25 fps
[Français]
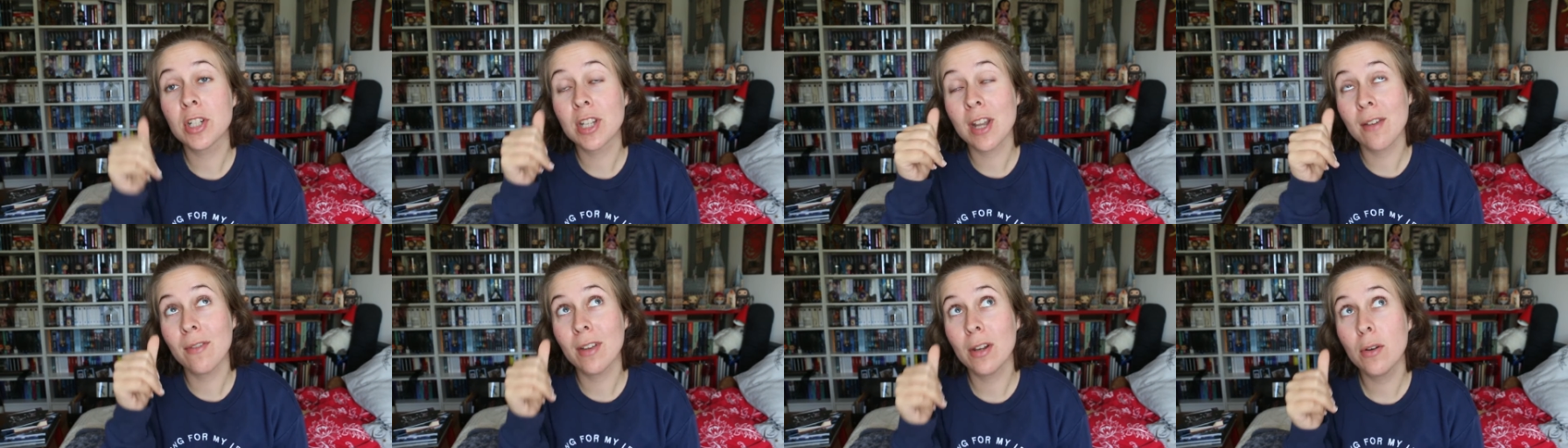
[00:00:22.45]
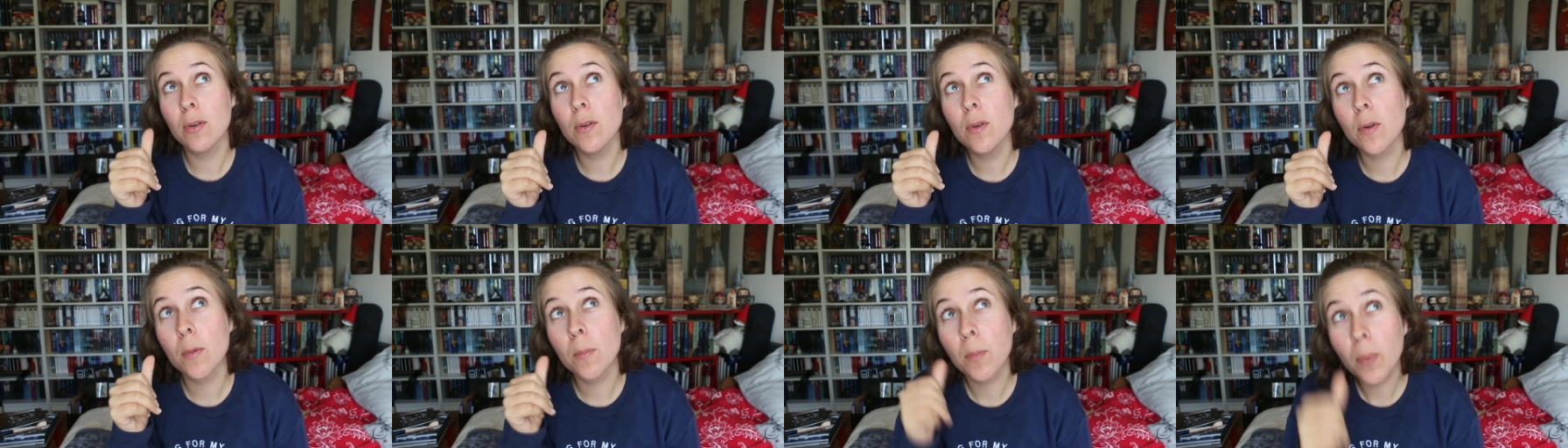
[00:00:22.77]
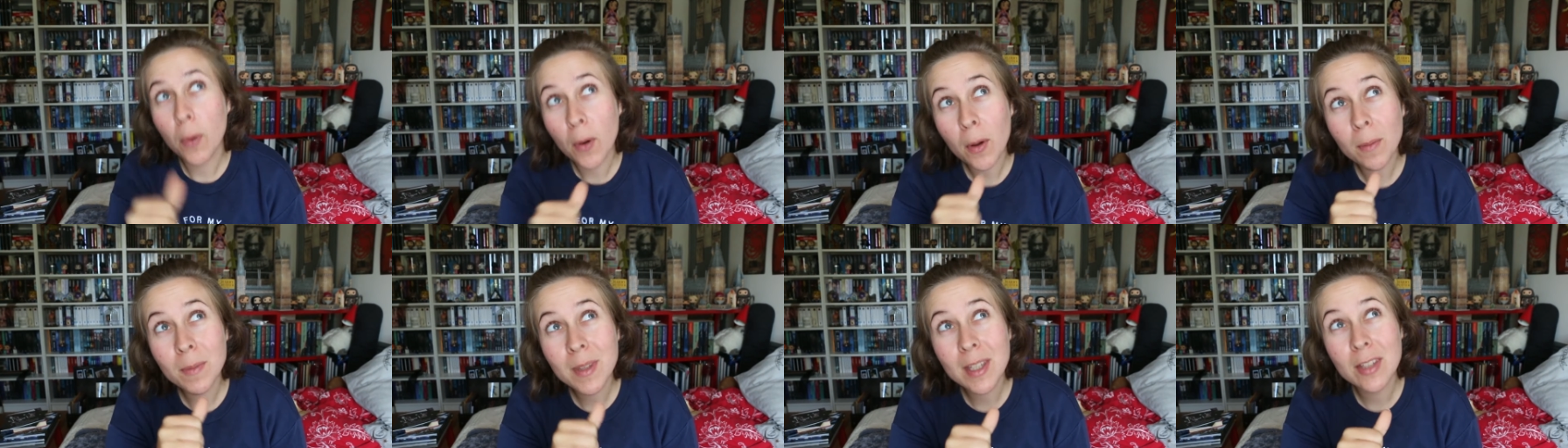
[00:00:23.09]
j'avais lu le
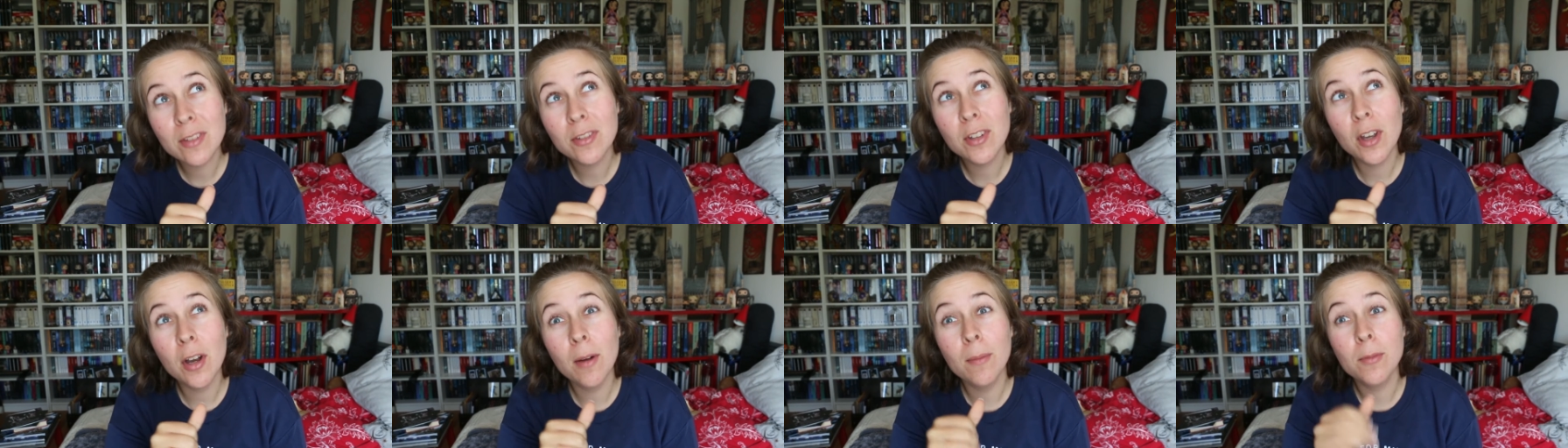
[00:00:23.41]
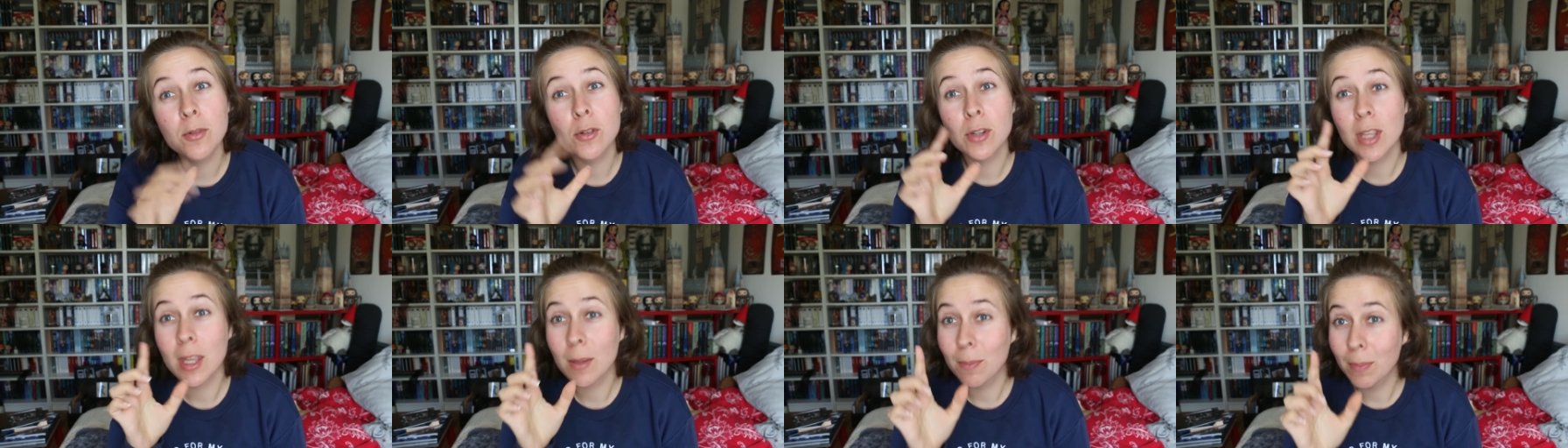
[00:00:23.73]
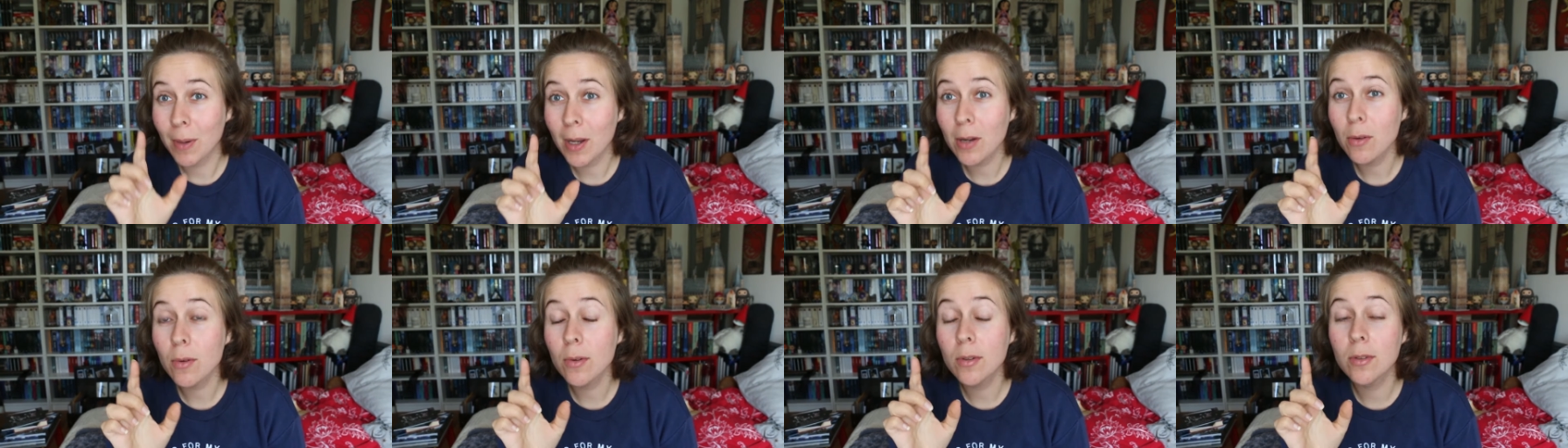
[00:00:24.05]
premier tome, je n'ai
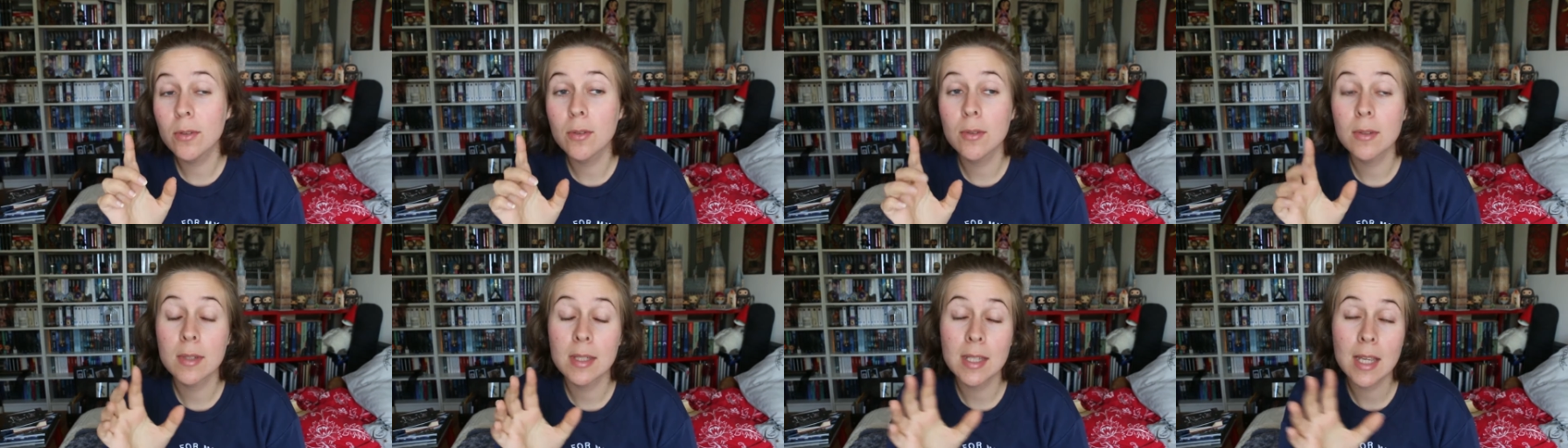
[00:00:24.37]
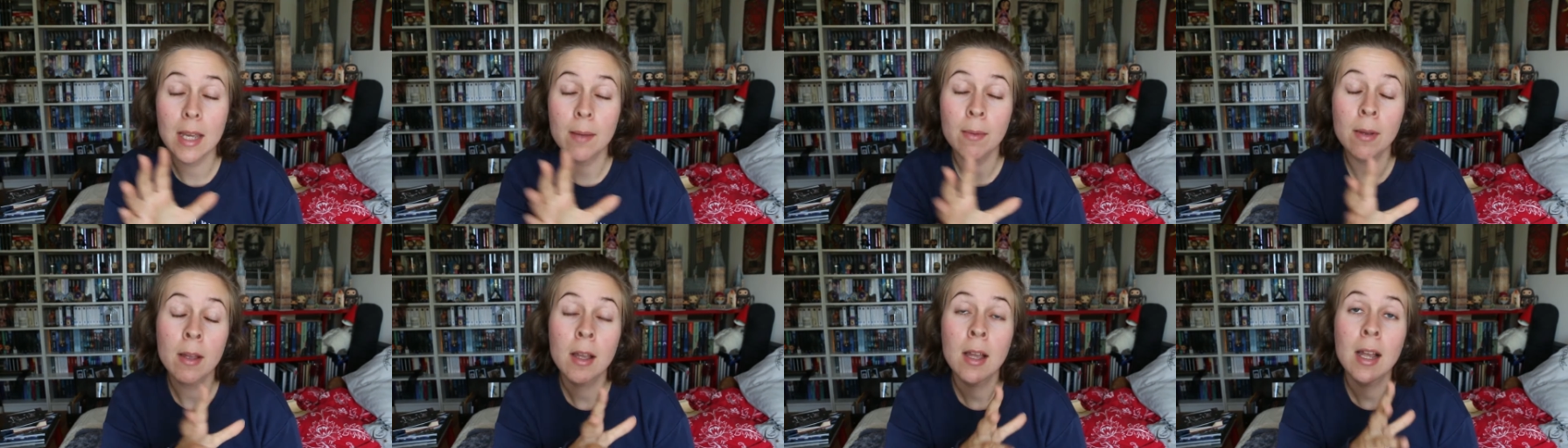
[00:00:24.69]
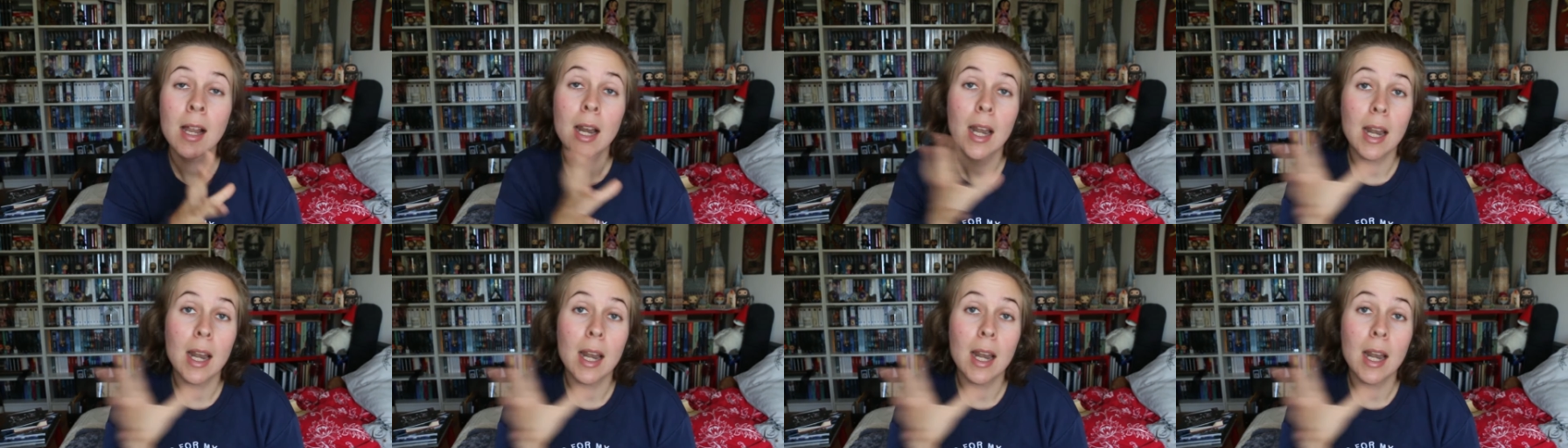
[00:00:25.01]
pas lu le deuxième.